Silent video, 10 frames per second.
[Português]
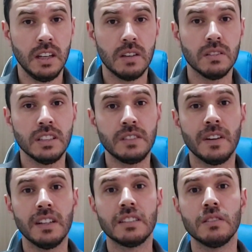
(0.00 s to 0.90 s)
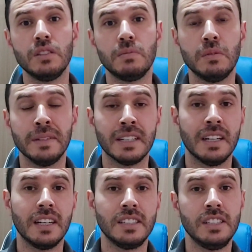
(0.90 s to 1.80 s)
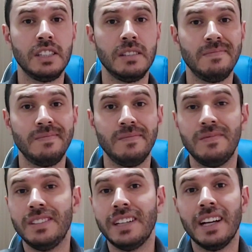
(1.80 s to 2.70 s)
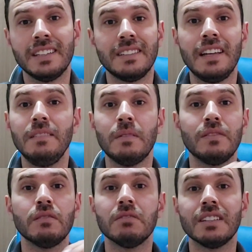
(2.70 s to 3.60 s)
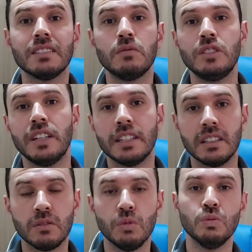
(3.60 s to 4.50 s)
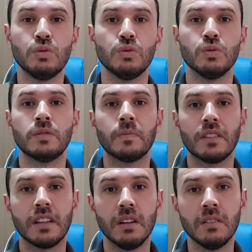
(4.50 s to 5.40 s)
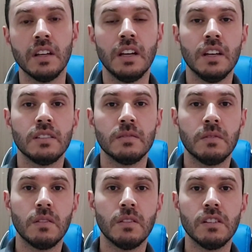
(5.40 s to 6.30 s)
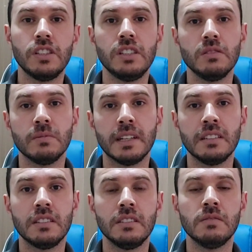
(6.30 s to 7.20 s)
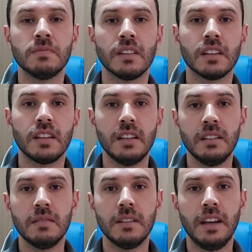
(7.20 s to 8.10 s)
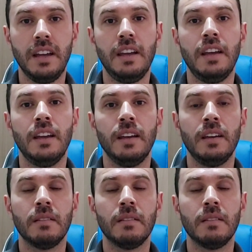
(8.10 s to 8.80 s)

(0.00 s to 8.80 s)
E quando a gente fala de saúde pública, a gente já tem uma vinculação direta com o SUS. Então, hoje no Brasil, quem é,